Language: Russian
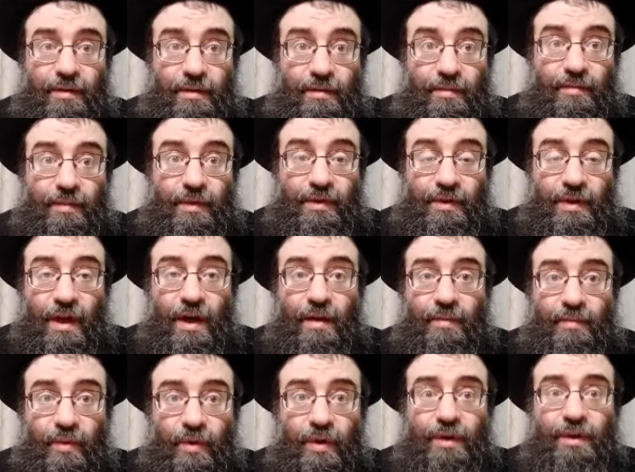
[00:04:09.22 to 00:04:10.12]
места
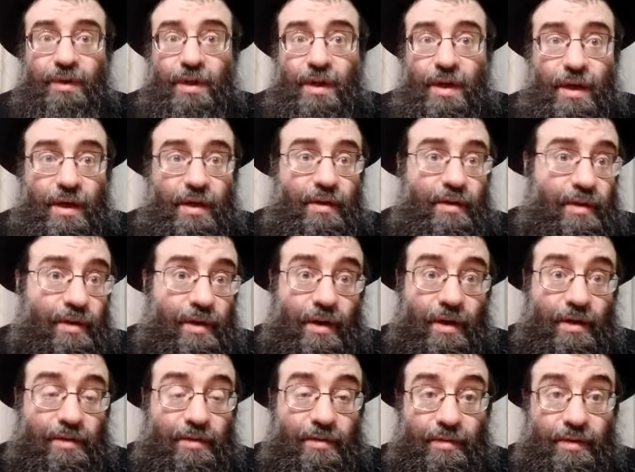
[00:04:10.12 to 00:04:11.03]
работы, и,
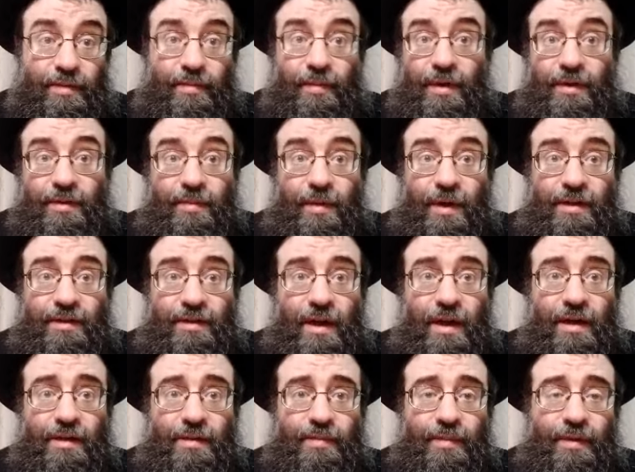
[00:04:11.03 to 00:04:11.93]
раз, видимо,
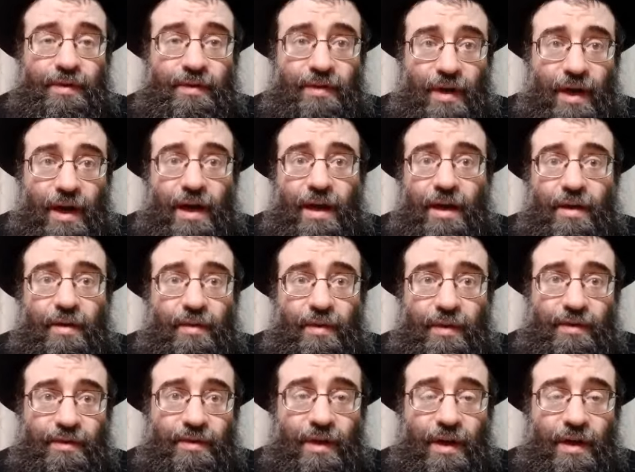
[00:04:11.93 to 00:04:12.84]
разбросались по
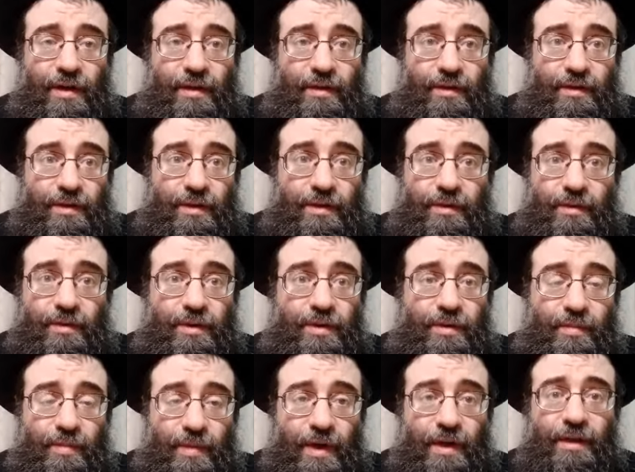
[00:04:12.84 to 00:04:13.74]
Израилю и стали жить
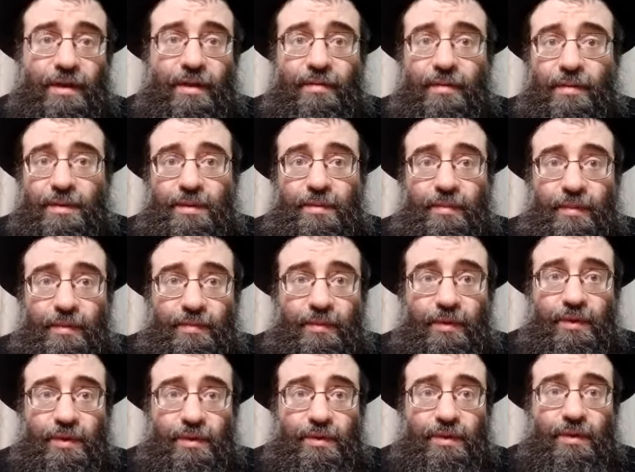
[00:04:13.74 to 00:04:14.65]
очень бедно. В общем, мы
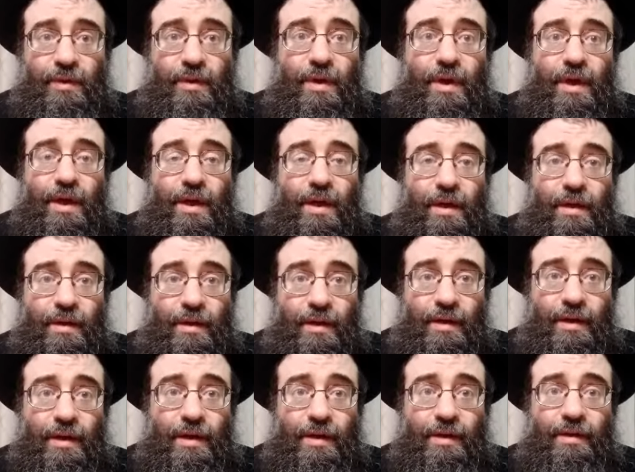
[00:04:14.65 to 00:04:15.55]
получили, что
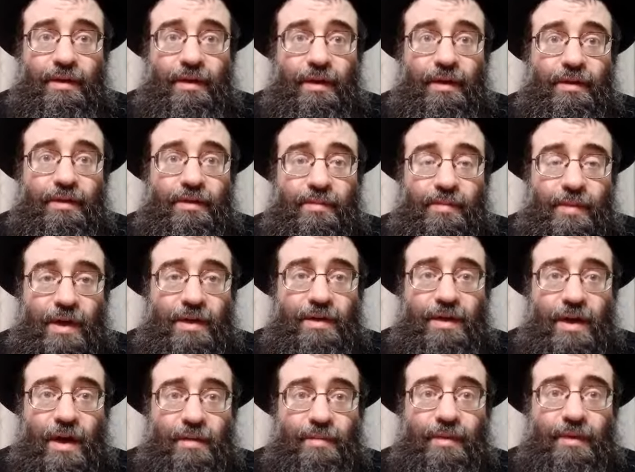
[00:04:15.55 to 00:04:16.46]
их
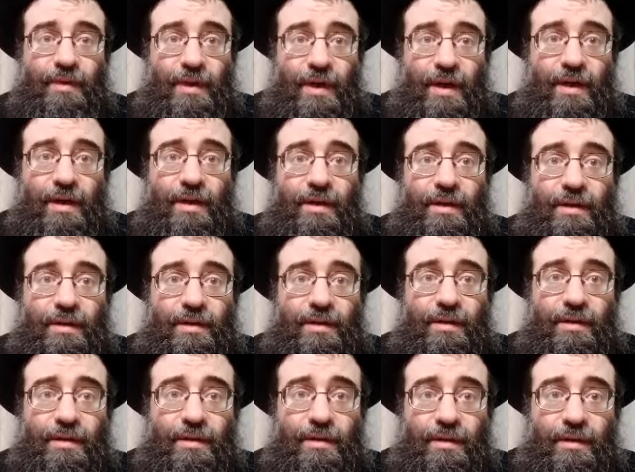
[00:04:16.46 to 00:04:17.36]
смерть как бы на
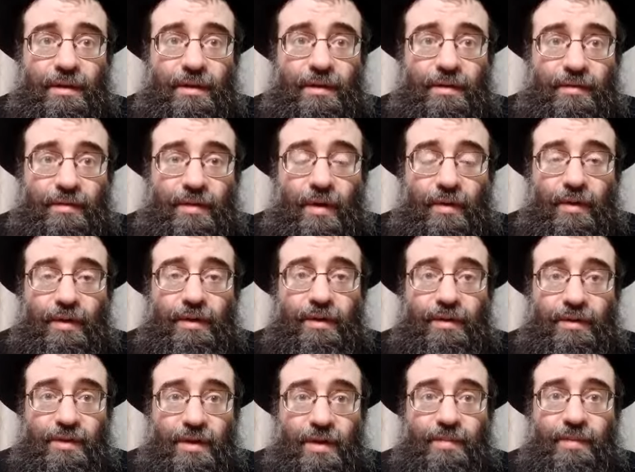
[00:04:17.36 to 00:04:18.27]

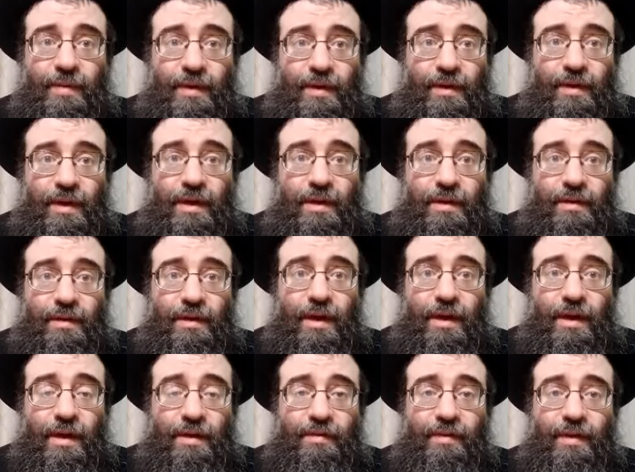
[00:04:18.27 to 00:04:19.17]
какой-то степени на,
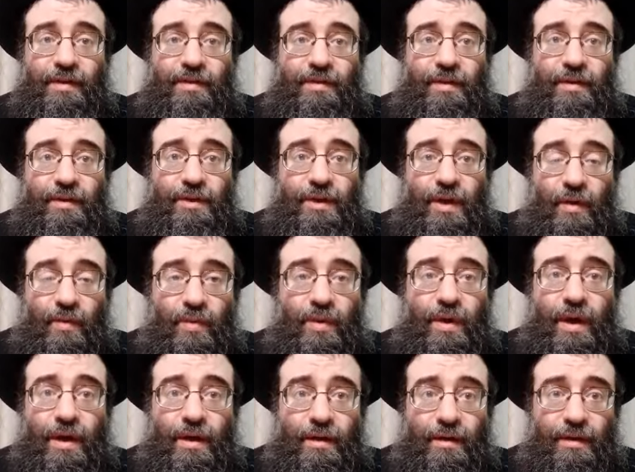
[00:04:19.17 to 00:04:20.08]
на ответственность
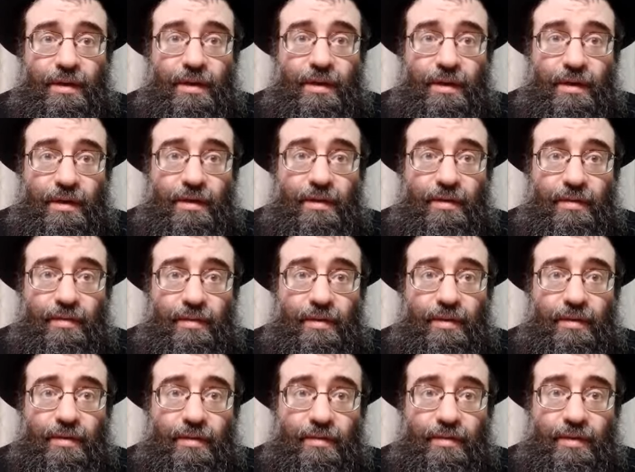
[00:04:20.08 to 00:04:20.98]
Шауля и,
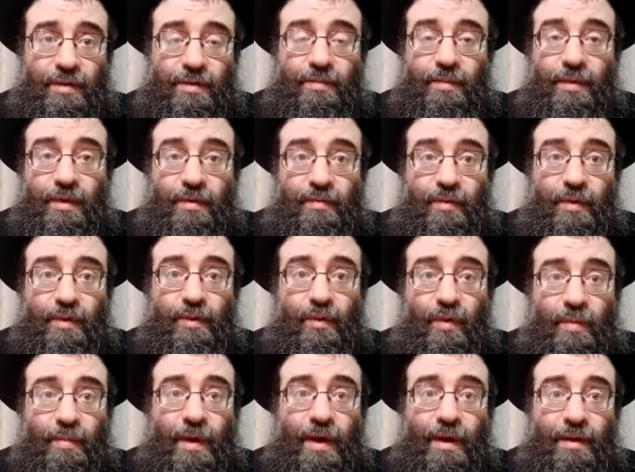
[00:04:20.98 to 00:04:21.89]
видимо, его
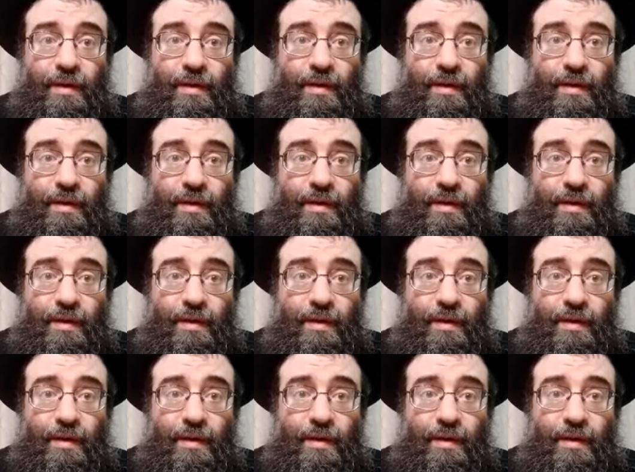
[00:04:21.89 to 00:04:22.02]
дома.